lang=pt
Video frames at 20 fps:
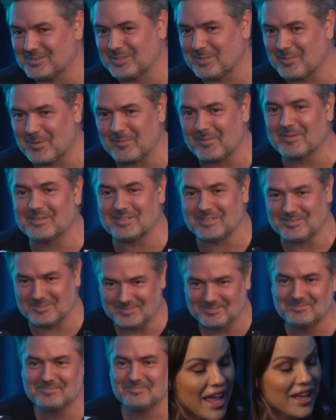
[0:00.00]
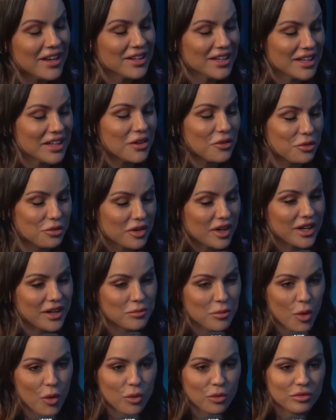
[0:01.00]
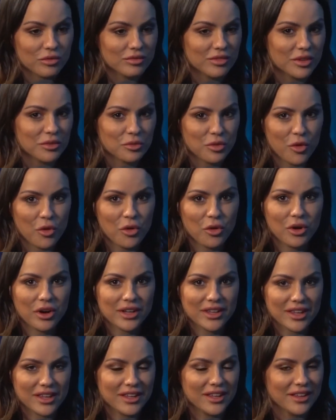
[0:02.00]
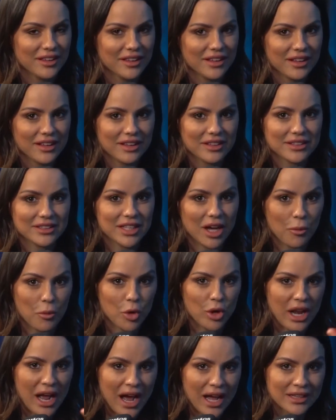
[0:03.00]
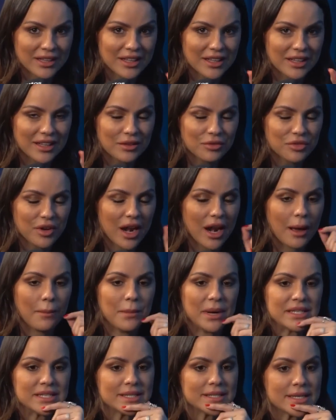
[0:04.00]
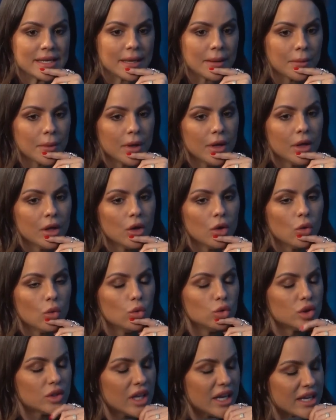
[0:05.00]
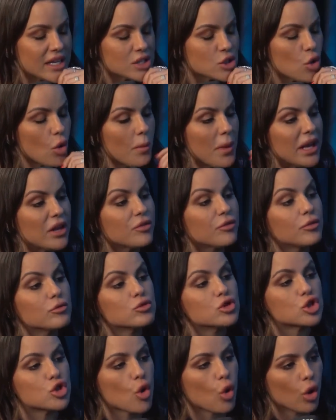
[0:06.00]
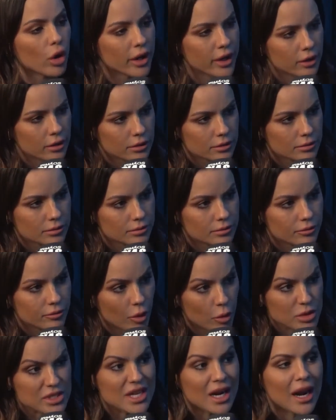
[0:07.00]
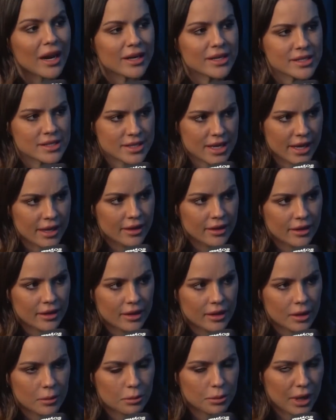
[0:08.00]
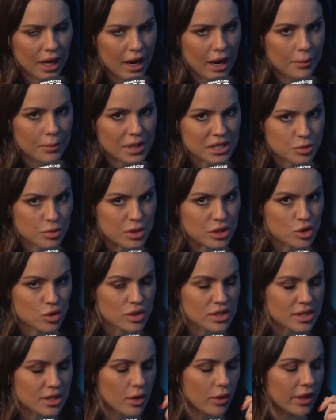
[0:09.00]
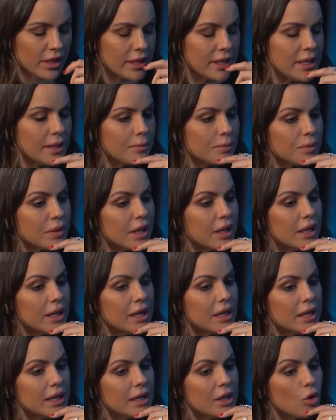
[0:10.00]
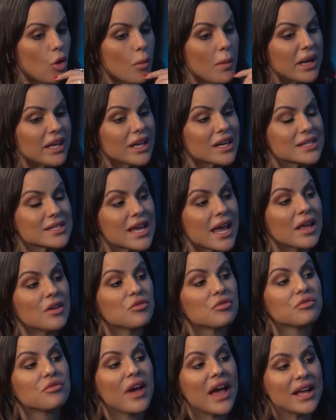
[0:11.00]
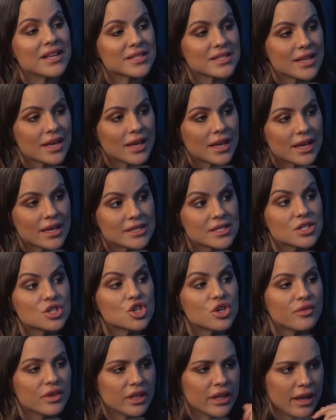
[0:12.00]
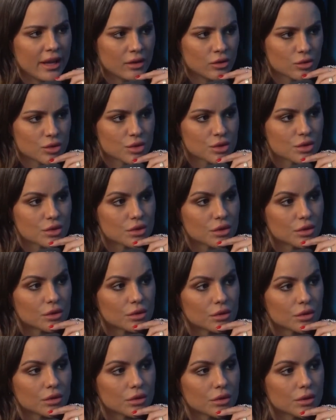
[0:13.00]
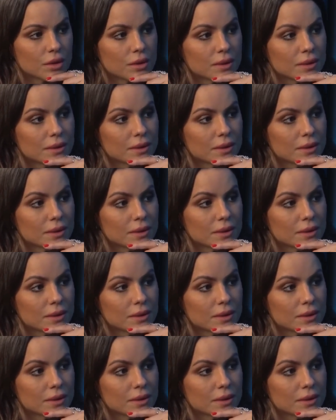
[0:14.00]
não tem problema nenhum. É, eu, eu falei, bom, vou aqui dar uma olhada e falar. Mas assim, o Trix, como é que funciona? Vamos esclarecer para as pessoas que estão aqui. E como é que elas reinvestem esses dividendos? Perfeito.